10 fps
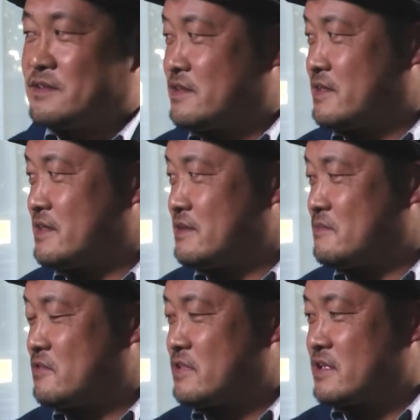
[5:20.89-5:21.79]
で、で
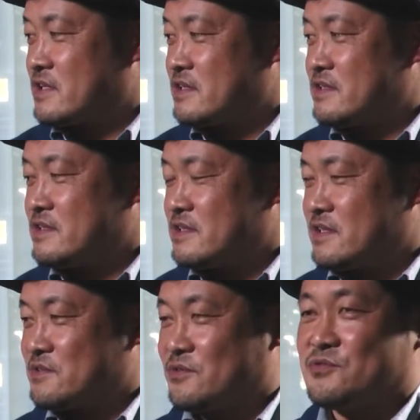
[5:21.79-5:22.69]
もう
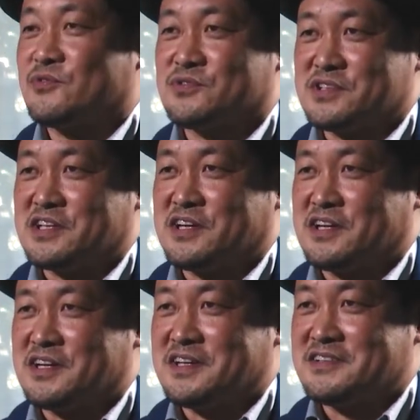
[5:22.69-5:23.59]
やっと通っ
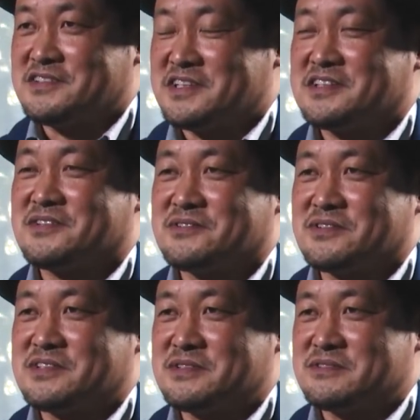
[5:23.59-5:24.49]
たでやっと取
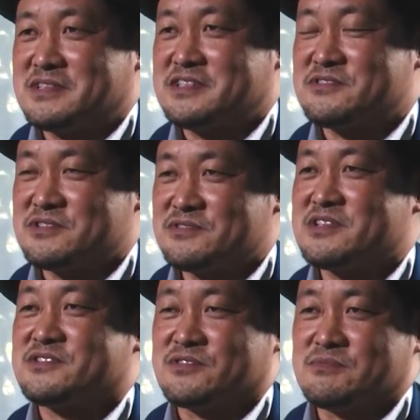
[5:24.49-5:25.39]
れて非常に
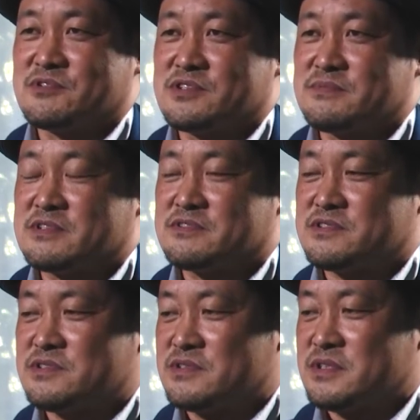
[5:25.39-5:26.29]
嬉しく思ってます
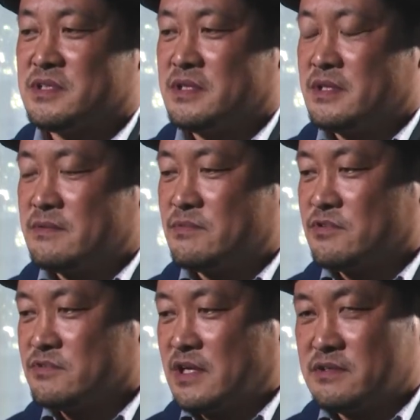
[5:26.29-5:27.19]
し、
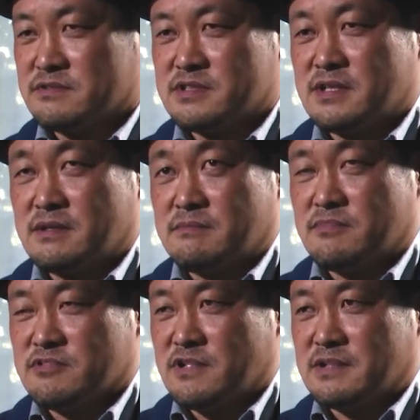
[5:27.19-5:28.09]
僕のあの
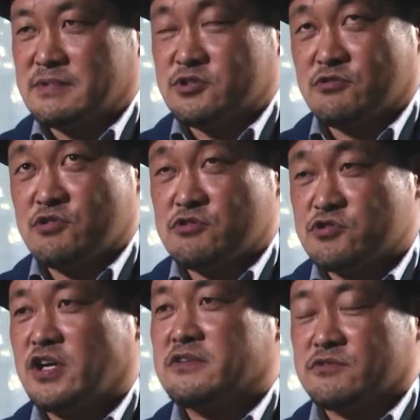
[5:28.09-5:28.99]
僕は職業
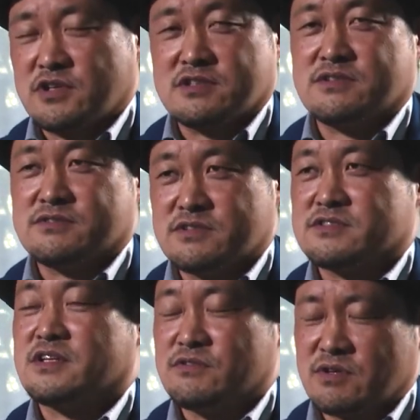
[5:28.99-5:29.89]
助監督やってるんです
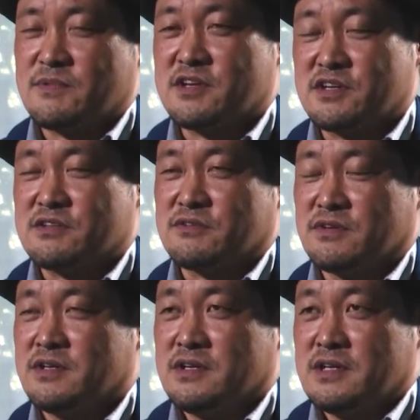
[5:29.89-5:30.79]
が、ドラマ映画の。
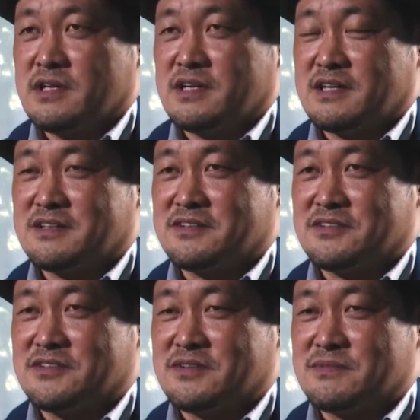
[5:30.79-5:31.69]
あ
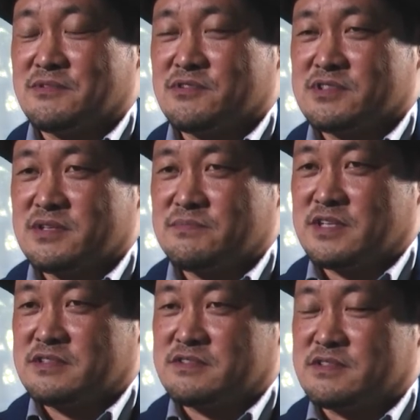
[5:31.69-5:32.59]
の僕の先
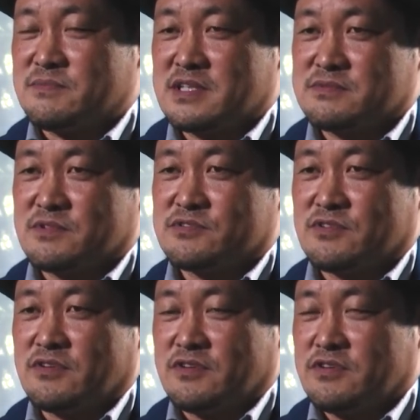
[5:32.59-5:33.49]
輩室で松
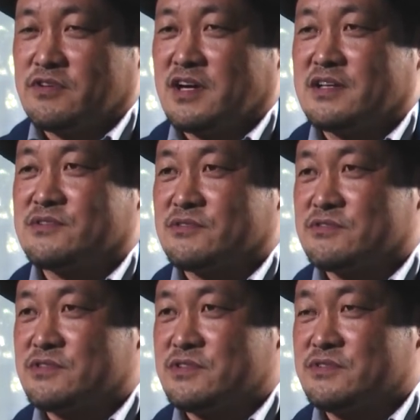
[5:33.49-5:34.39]
本監督っ
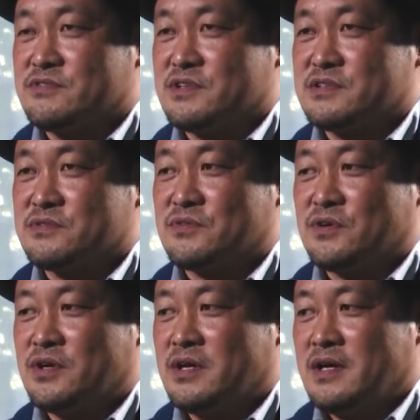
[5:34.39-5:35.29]
ていうのがその